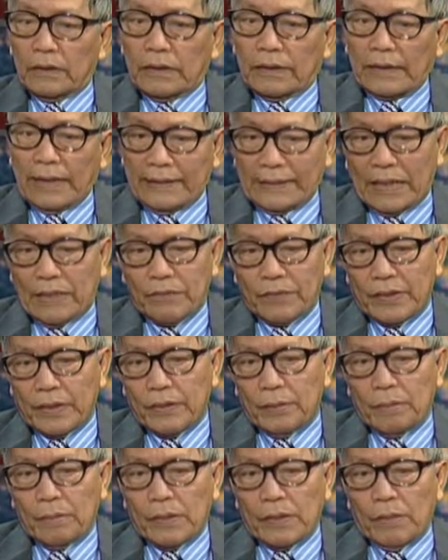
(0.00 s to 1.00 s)
tại sao vậy
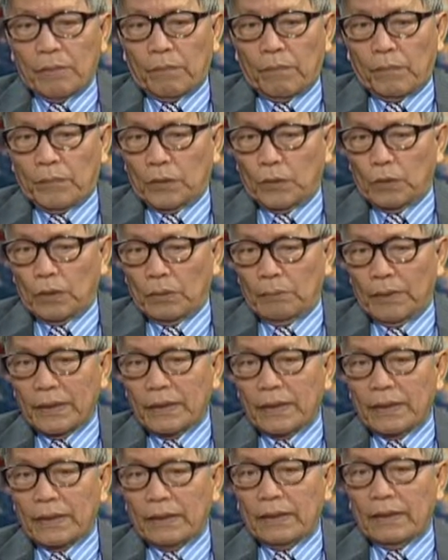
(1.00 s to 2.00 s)
bởi vì chúng ta
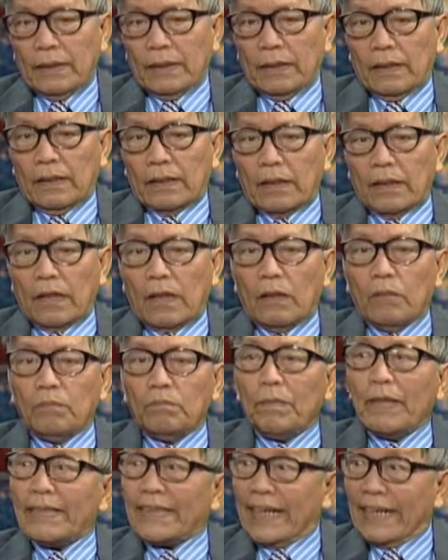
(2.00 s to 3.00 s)
biết rằng
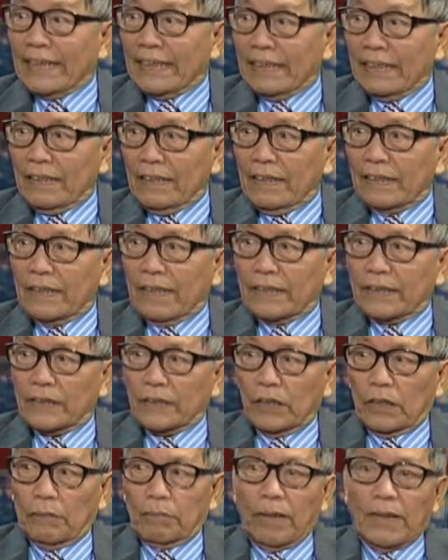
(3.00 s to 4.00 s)
ông MacKen là
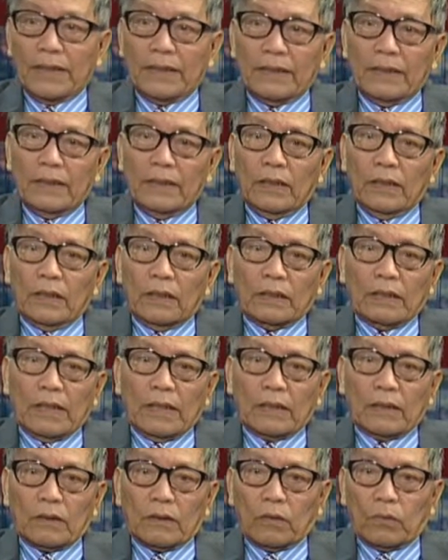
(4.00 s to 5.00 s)
trưởng ban
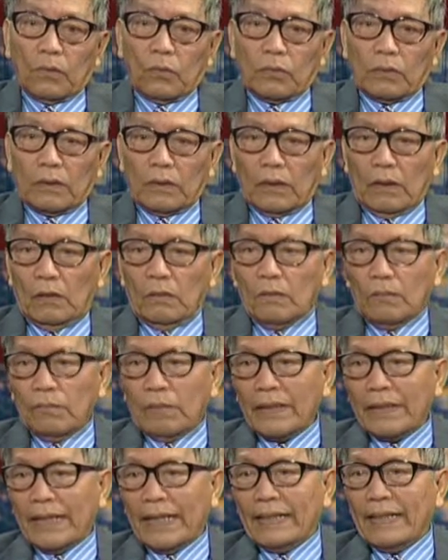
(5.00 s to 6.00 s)
là là ông
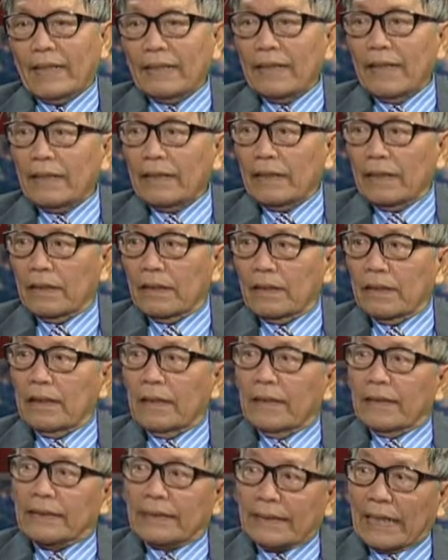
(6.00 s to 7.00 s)
MacKen đã từng
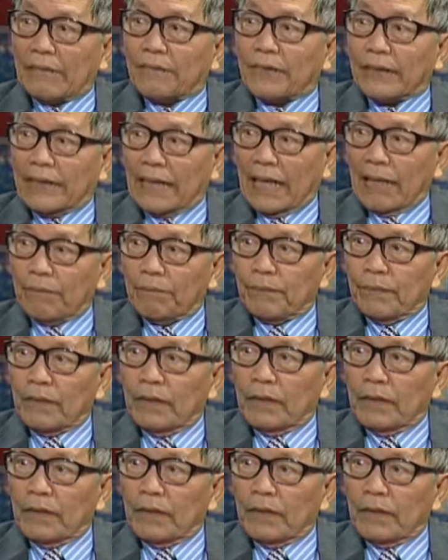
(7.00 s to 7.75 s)
sang Việt Nam